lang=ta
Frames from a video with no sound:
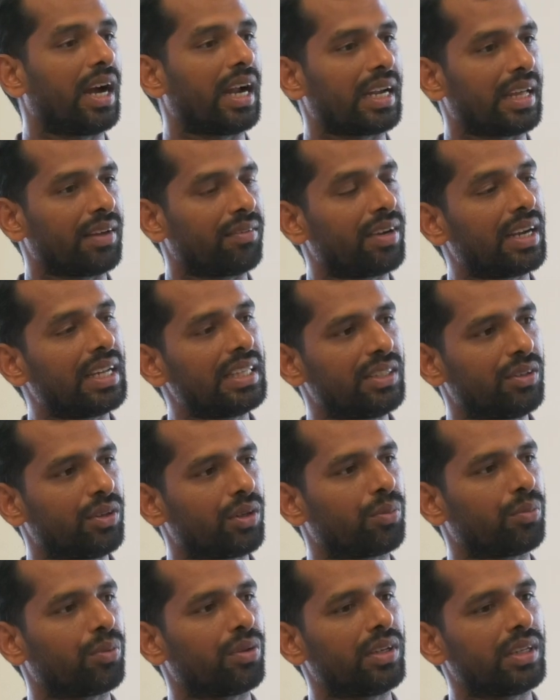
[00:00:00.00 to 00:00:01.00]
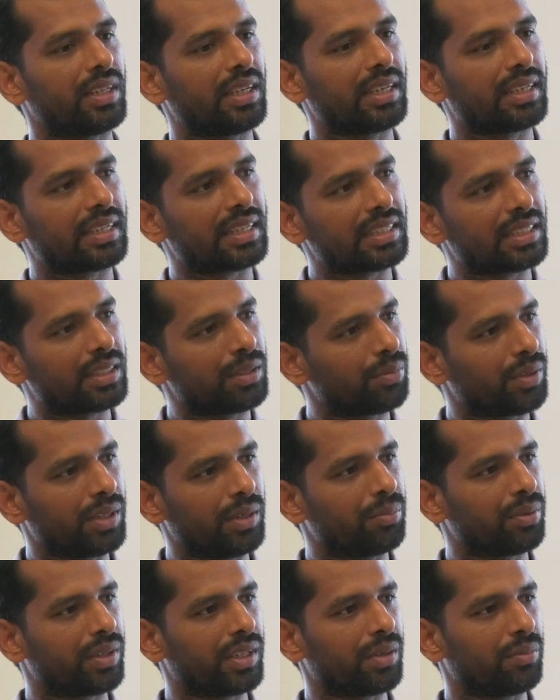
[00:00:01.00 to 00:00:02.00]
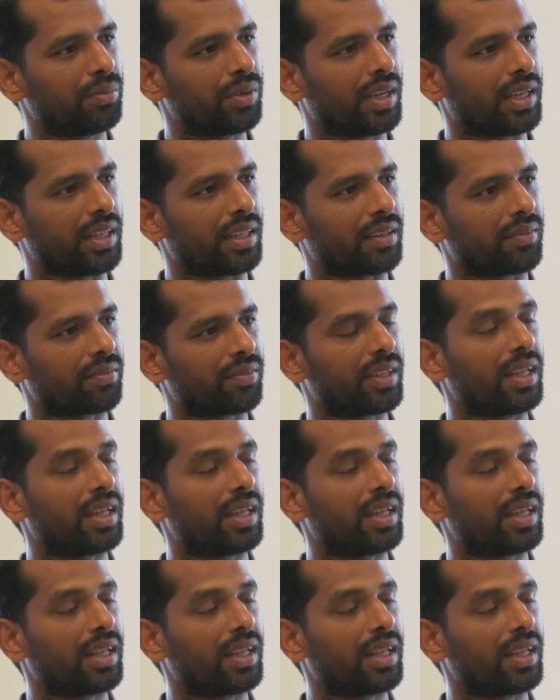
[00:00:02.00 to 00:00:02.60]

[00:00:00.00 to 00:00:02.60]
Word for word: ஆனால் விளைஞ்சி வரும்போது நீங்கள் டெஸ்ட்டு பண்ணி பிரிக்க முடியாது